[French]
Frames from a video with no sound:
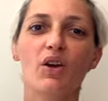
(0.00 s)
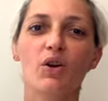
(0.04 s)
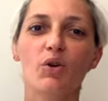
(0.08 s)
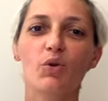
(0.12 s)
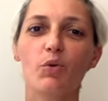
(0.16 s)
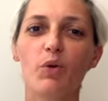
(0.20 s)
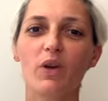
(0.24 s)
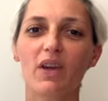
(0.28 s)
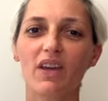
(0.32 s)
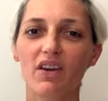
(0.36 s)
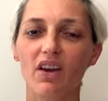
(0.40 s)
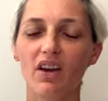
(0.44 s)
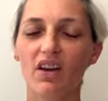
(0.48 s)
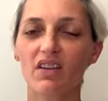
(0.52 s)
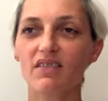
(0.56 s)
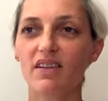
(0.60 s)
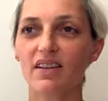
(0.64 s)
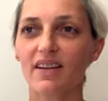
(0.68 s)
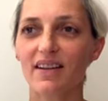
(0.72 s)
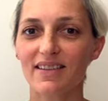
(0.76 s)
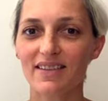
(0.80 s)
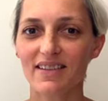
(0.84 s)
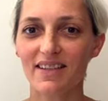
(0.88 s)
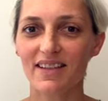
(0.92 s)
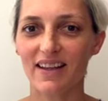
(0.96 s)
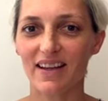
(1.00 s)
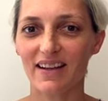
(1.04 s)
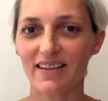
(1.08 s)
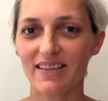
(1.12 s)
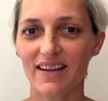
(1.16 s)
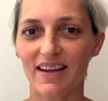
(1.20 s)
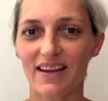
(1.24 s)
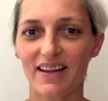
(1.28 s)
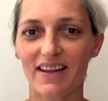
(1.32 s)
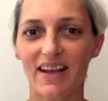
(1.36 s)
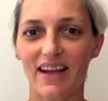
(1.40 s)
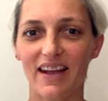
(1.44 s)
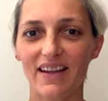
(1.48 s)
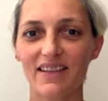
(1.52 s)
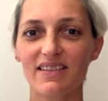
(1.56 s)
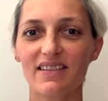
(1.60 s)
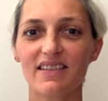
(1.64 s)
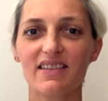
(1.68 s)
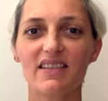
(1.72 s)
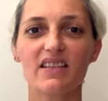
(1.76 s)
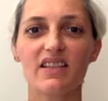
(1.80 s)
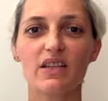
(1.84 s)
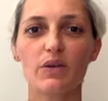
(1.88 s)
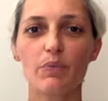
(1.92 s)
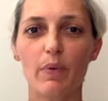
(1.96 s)
Quicker, c'est un site internet
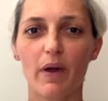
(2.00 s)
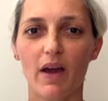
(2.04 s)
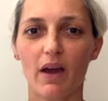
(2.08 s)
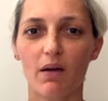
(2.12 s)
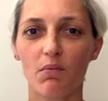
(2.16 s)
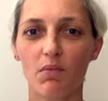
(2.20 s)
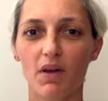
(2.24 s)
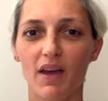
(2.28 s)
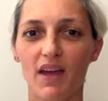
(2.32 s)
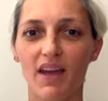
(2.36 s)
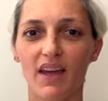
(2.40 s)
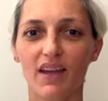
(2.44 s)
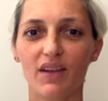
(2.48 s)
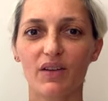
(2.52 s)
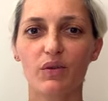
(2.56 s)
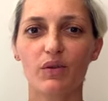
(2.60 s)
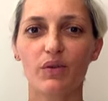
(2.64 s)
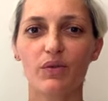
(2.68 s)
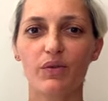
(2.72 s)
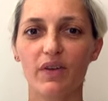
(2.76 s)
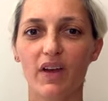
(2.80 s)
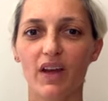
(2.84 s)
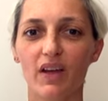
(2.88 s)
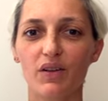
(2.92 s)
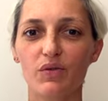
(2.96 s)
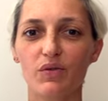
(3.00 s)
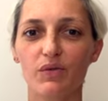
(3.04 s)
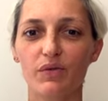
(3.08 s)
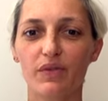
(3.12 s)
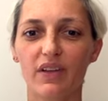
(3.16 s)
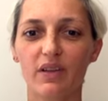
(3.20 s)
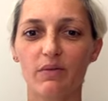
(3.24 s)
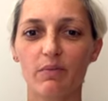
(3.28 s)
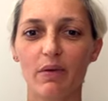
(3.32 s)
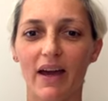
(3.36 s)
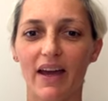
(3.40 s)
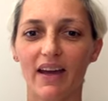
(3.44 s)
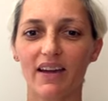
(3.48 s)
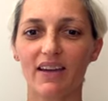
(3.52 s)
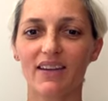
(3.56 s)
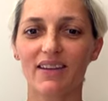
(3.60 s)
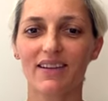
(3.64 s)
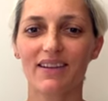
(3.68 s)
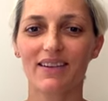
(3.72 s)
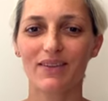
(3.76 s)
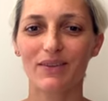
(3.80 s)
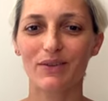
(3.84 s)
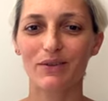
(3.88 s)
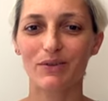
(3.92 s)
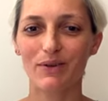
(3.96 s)
qui permet de faire du feedback,
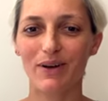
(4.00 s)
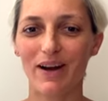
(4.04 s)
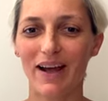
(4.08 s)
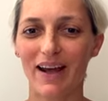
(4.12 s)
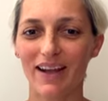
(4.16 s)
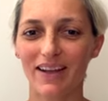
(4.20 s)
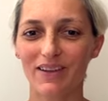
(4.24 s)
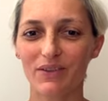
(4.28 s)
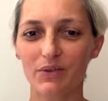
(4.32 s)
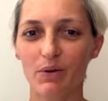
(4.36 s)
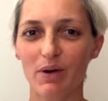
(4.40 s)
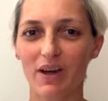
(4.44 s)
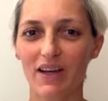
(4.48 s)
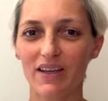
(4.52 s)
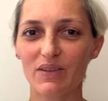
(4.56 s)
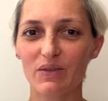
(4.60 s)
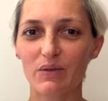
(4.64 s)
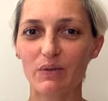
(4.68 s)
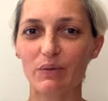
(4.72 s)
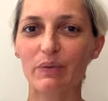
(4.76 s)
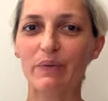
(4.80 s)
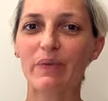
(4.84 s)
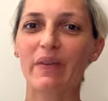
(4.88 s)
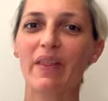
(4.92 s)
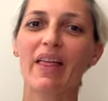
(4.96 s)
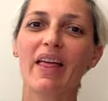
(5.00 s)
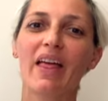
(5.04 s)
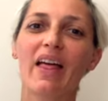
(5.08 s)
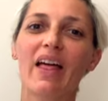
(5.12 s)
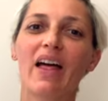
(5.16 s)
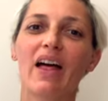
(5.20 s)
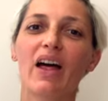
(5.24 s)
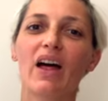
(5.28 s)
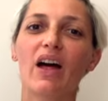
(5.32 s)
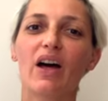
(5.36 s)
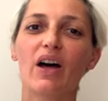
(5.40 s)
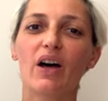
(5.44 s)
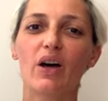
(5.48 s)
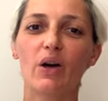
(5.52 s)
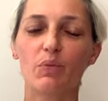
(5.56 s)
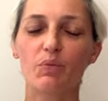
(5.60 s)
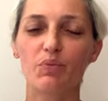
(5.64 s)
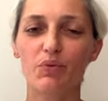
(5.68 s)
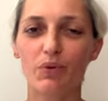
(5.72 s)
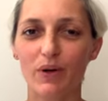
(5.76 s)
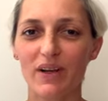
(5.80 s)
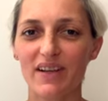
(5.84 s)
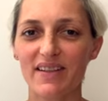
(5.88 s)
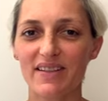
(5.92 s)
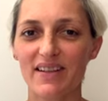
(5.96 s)
de la rétroaction euh,
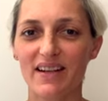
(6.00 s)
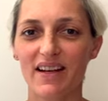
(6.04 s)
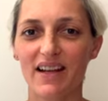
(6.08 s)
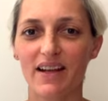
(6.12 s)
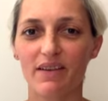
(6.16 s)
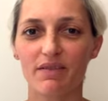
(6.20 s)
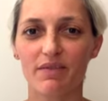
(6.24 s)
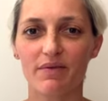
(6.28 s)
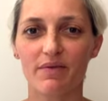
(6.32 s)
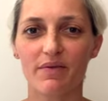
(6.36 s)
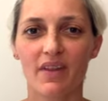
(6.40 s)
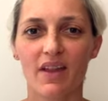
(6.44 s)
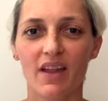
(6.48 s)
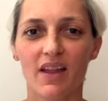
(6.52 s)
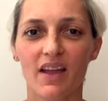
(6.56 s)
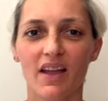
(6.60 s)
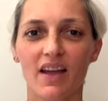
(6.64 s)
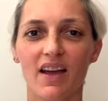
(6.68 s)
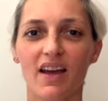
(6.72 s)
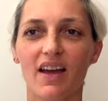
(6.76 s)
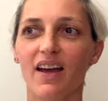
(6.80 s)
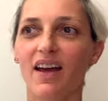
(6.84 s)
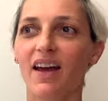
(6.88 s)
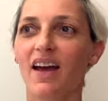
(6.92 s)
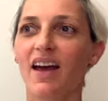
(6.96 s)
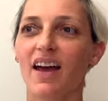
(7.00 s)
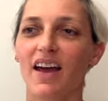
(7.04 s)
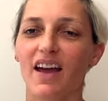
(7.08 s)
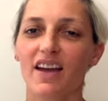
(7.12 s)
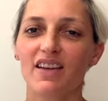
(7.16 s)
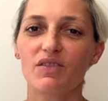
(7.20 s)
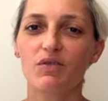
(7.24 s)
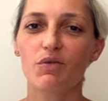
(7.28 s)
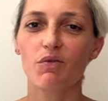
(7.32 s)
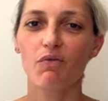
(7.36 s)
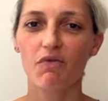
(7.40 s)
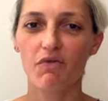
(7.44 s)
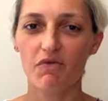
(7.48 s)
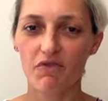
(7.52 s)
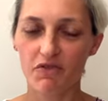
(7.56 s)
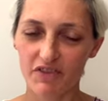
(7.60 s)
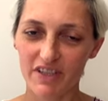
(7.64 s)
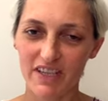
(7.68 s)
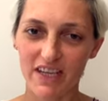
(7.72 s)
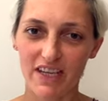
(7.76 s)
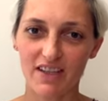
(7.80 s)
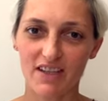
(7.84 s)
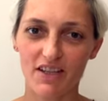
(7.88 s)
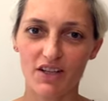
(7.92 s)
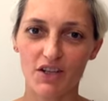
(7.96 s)
pour les élèves. Est-ce que vous
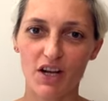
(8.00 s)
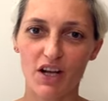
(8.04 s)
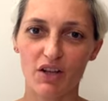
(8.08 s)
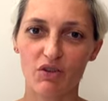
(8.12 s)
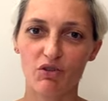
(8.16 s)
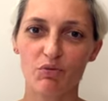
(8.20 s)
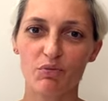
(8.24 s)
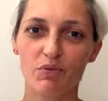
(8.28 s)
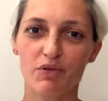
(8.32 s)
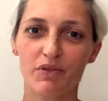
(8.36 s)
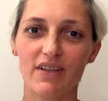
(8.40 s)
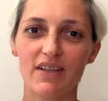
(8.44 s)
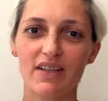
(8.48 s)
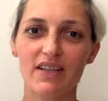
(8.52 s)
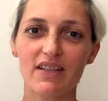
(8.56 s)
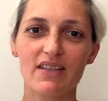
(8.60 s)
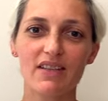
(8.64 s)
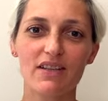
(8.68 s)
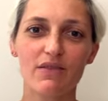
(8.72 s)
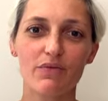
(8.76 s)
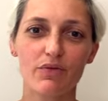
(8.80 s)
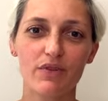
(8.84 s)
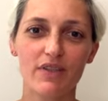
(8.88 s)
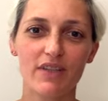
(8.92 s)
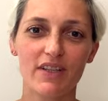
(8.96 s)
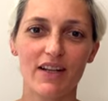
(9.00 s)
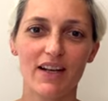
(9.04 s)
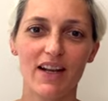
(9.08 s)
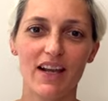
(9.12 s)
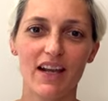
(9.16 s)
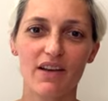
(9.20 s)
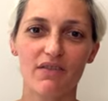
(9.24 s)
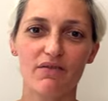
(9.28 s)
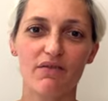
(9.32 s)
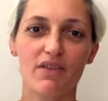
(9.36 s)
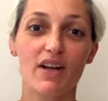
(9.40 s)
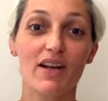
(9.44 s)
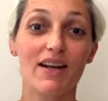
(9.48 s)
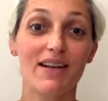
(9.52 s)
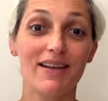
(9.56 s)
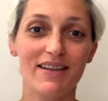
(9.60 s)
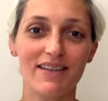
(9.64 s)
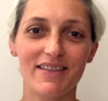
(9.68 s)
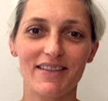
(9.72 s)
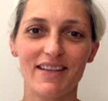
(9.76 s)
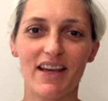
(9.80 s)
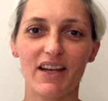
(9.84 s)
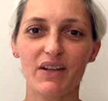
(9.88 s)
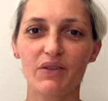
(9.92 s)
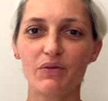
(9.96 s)
vous êtes déjà demandé si vos élèves
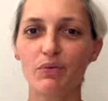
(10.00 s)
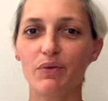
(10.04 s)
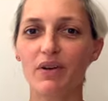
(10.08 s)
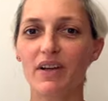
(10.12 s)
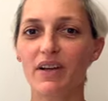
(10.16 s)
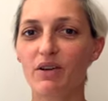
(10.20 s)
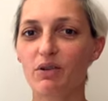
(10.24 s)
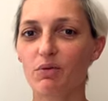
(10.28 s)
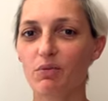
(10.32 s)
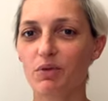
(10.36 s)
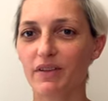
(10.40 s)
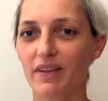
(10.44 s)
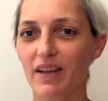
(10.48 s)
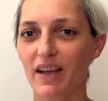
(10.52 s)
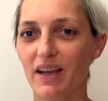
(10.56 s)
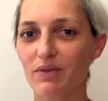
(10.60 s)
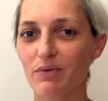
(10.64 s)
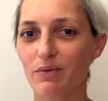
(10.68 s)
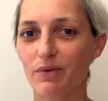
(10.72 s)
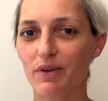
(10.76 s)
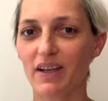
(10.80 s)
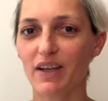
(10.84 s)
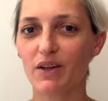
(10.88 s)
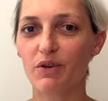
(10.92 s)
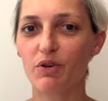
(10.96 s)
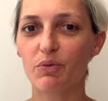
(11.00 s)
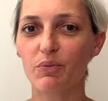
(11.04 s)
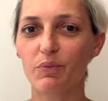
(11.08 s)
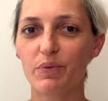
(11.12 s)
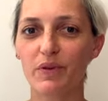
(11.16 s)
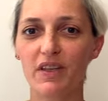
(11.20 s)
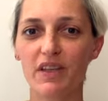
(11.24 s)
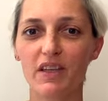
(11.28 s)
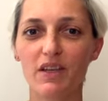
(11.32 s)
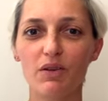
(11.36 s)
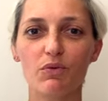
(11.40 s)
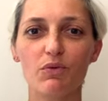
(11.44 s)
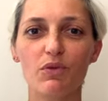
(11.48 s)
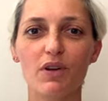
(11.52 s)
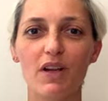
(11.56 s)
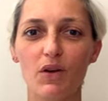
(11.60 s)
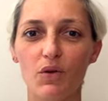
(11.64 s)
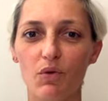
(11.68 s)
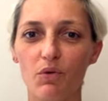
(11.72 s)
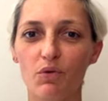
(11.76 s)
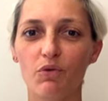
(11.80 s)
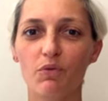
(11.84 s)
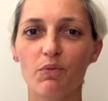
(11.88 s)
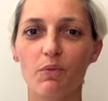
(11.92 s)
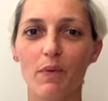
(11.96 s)
lisaient tous les commentaires sur les copies ou les
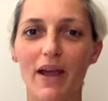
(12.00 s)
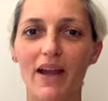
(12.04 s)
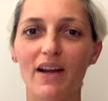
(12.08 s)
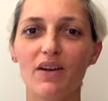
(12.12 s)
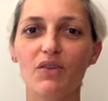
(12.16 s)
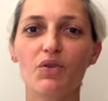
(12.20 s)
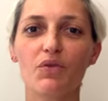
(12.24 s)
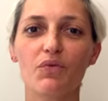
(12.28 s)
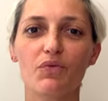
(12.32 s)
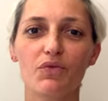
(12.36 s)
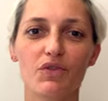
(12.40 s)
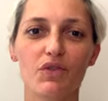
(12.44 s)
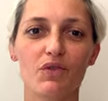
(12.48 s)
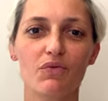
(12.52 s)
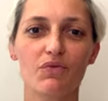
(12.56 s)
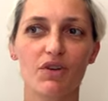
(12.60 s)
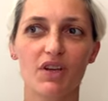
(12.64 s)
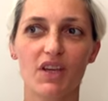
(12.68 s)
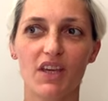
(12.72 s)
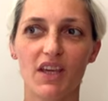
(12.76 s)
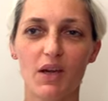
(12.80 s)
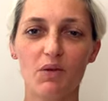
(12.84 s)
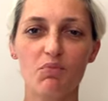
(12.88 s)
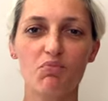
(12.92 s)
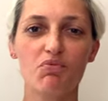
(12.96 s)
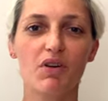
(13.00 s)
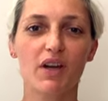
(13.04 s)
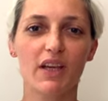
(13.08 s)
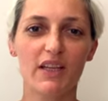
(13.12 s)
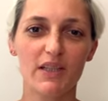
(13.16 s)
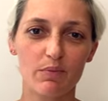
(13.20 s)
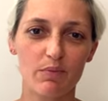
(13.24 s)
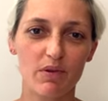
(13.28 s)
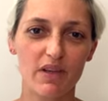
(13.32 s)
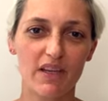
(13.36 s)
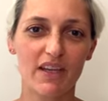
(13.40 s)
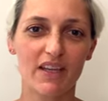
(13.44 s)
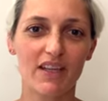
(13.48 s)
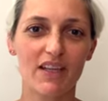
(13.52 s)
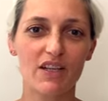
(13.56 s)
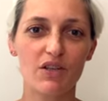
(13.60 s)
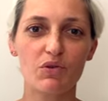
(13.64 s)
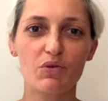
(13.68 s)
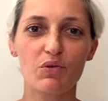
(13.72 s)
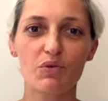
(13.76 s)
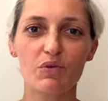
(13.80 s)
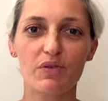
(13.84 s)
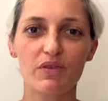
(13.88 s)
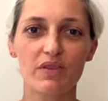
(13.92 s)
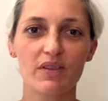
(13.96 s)
longs mails que vous envoyez pour expliquer des
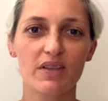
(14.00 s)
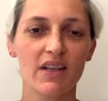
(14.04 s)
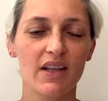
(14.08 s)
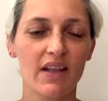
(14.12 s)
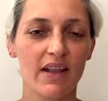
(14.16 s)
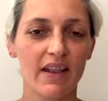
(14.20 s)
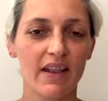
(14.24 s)
choses